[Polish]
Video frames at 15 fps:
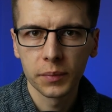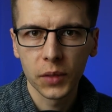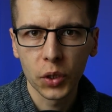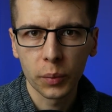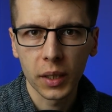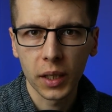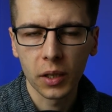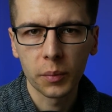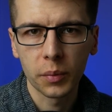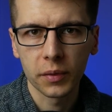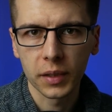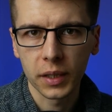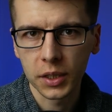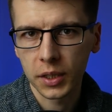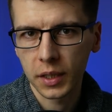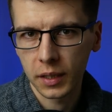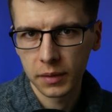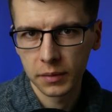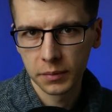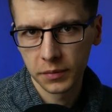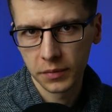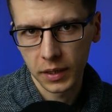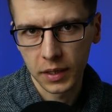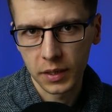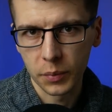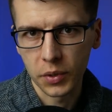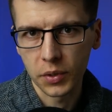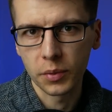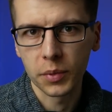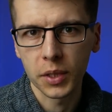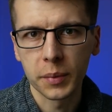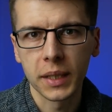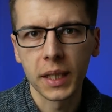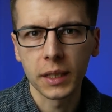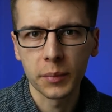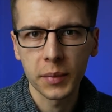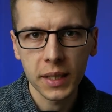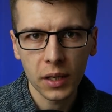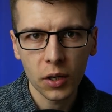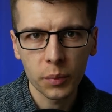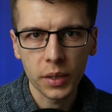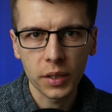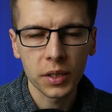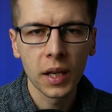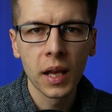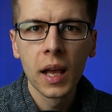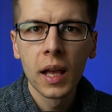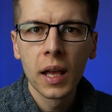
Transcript: dobrego powietrza w ten sposób, żeby na tym zarobić